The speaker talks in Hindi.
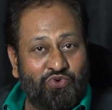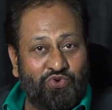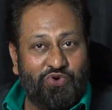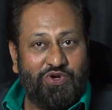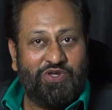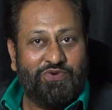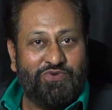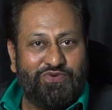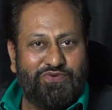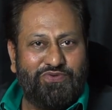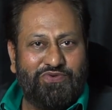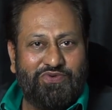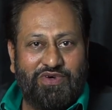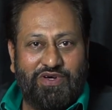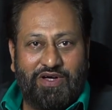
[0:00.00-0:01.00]
दूर यूँ
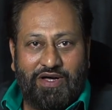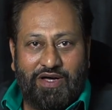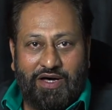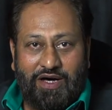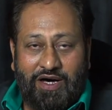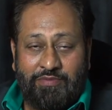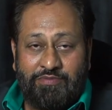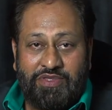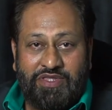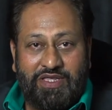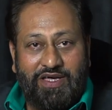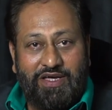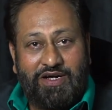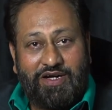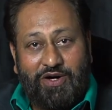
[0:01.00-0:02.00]

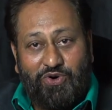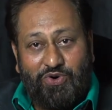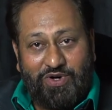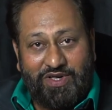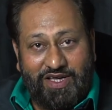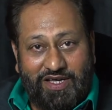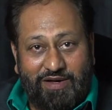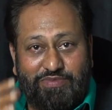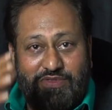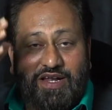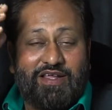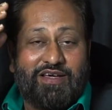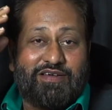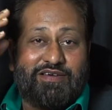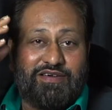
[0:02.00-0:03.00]
हमसे रहोगे कब
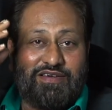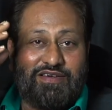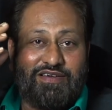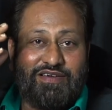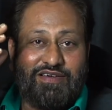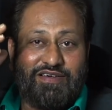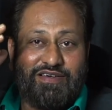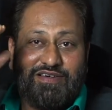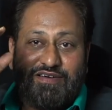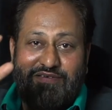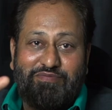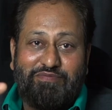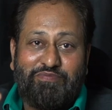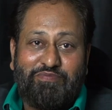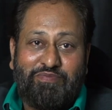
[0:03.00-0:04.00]
तलक
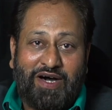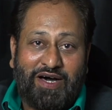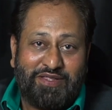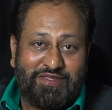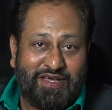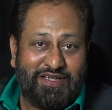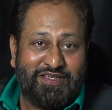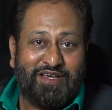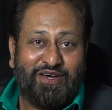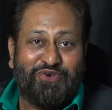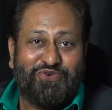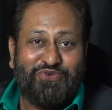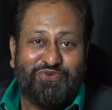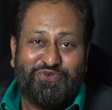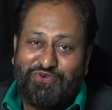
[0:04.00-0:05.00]
पास आ
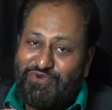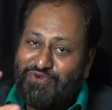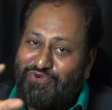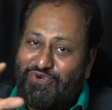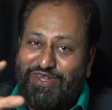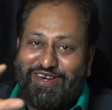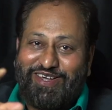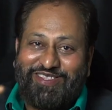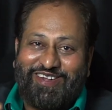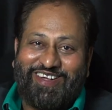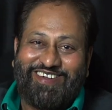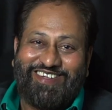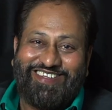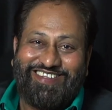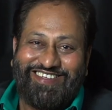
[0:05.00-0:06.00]
जाओ कोई
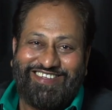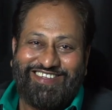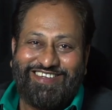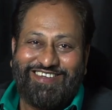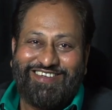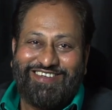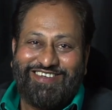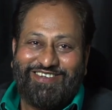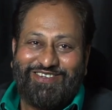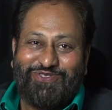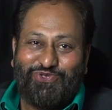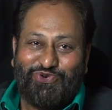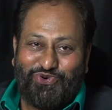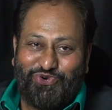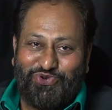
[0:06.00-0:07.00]
ख़तरा नहीं
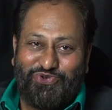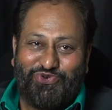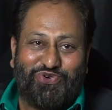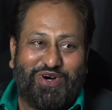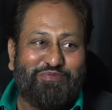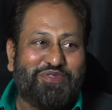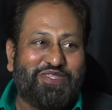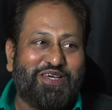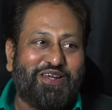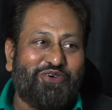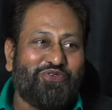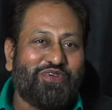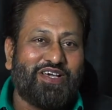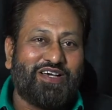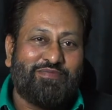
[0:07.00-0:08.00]
दूर यूं हमसे
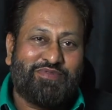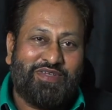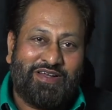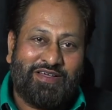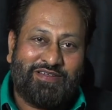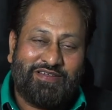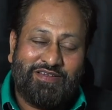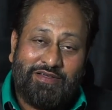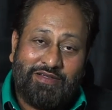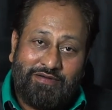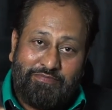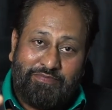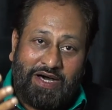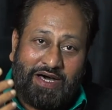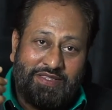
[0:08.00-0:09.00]
रहोगे कब तलक
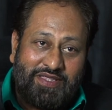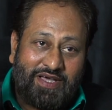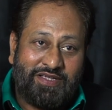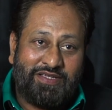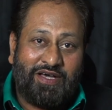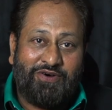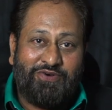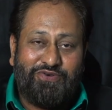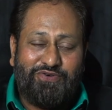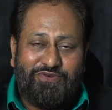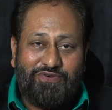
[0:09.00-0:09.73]
पास आ जाओ